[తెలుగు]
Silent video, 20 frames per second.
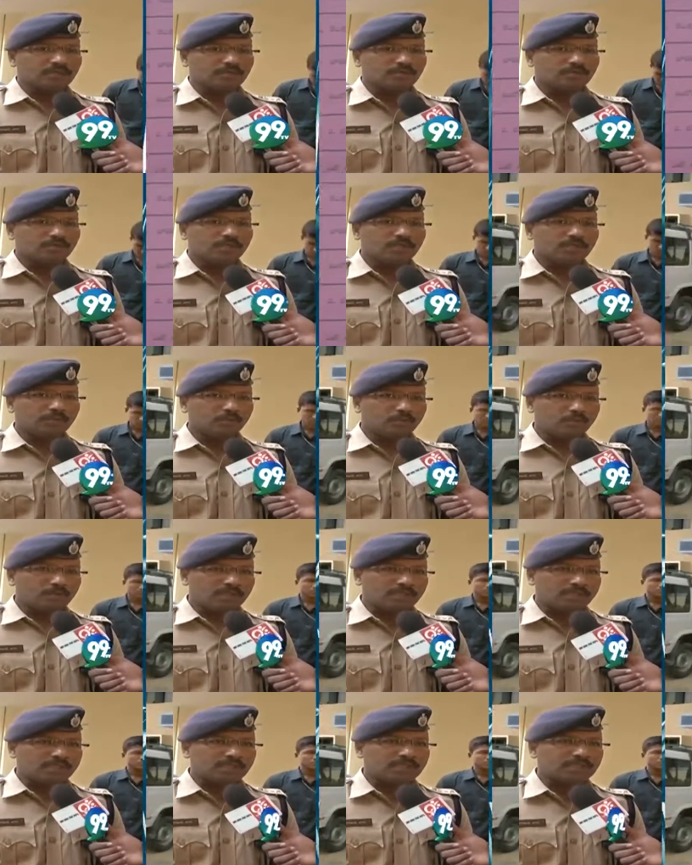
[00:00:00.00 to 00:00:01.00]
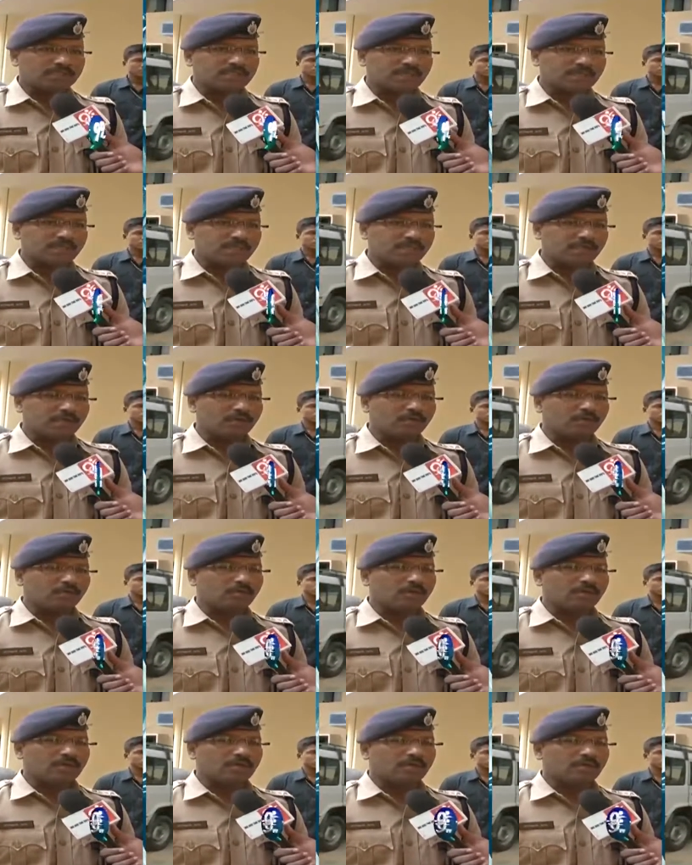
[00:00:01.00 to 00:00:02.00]
సో ఈ పోలింగ్ స్టేషన్స్ అన్నింటిలో
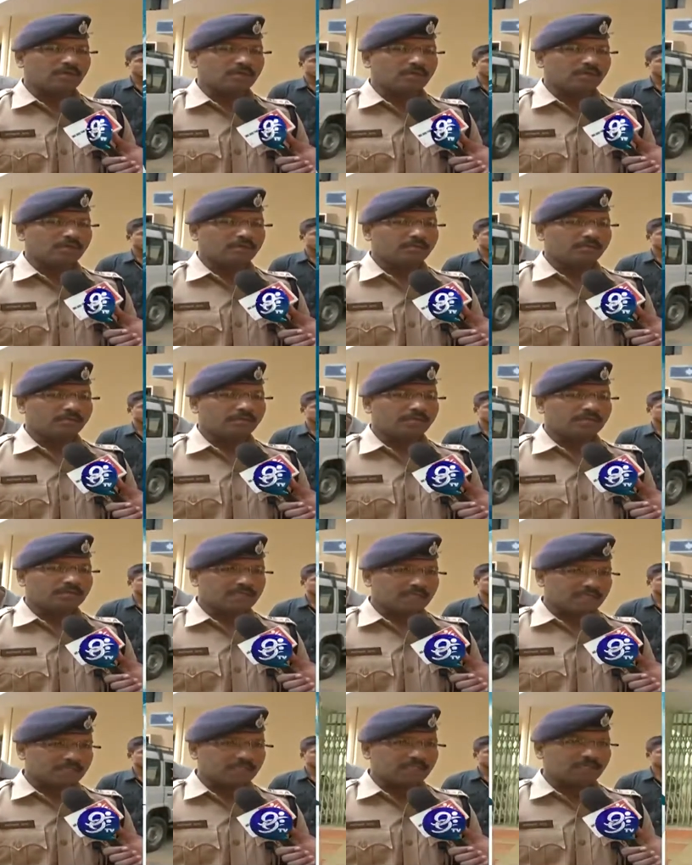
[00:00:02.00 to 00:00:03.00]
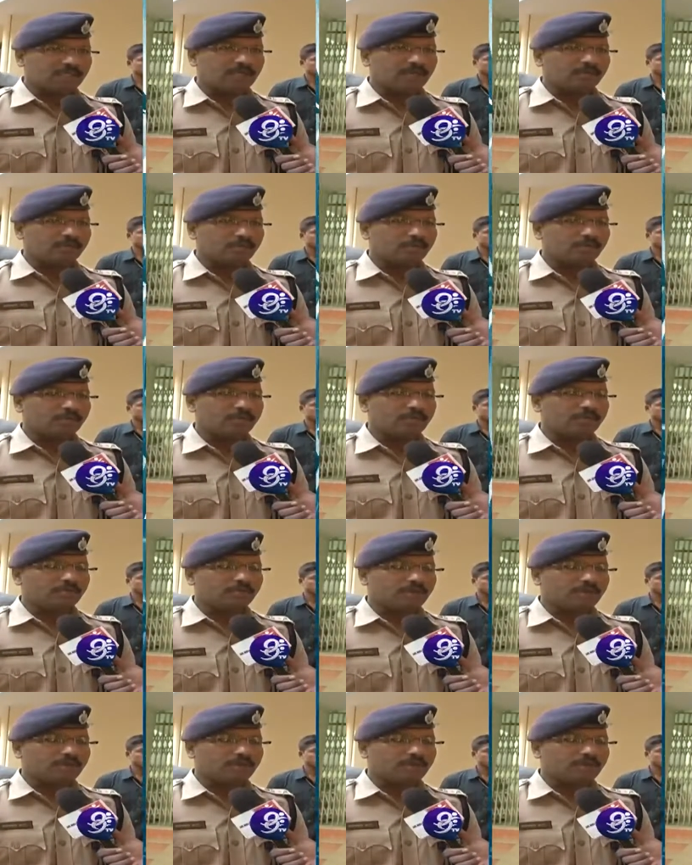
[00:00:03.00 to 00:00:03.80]
కూడా ప్రశాంతంగా పోలింగ్